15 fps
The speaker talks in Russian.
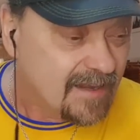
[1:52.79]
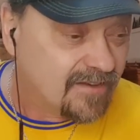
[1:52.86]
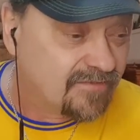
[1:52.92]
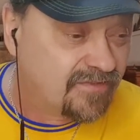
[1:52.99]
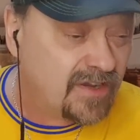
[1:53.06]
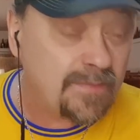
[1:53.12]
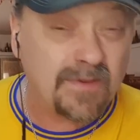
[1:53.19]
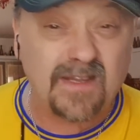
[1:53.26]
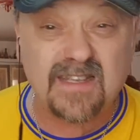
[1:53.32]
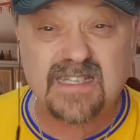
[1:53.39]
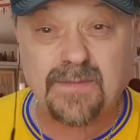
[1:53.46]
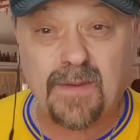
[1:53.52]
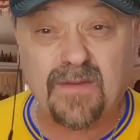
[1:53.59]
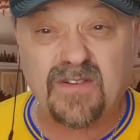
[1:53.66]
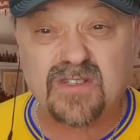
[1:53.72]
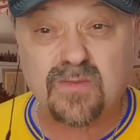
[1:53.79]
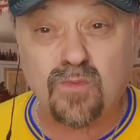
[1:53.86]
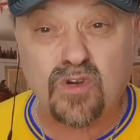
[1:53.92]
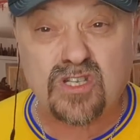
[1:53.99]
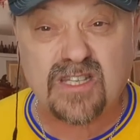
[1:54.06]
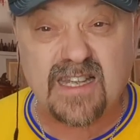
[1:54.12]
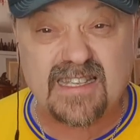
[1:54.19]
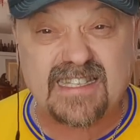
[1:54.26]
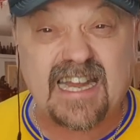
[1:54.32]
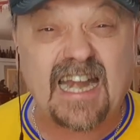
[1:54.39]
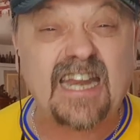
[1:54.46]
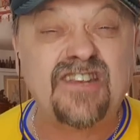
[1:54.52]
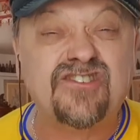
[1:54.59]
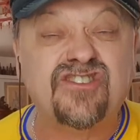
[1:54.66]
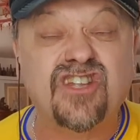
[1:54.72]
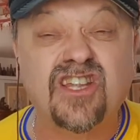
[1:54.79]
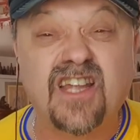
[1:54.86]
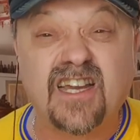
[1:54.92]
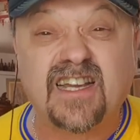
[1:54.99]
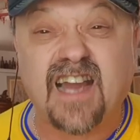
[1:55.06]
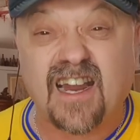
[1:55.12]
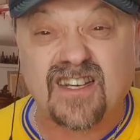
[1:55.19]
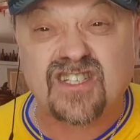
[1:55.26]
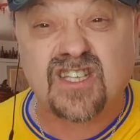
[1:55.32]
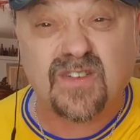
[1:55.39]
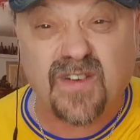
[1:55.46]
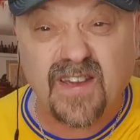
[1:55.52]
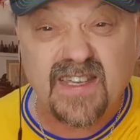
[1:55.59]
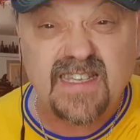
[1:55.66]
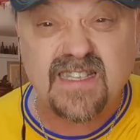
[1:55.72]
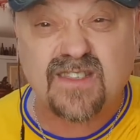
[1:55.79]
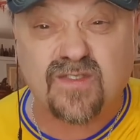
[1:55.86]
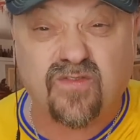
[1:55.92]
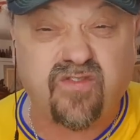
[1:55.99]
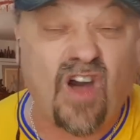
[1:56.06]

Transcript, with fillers: выбила себе возможность лично на каждого из